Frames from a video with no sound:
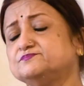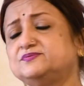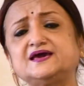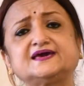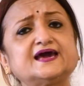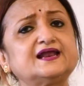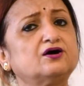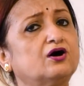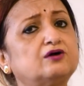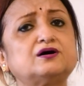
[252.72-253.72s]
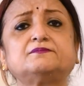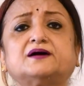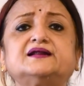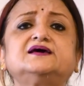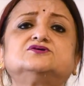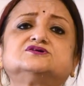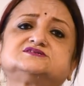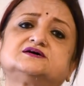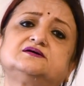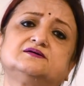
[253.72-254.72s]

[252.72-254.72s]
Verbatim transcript: বিকেল হওয়া মানেই হচ্ছে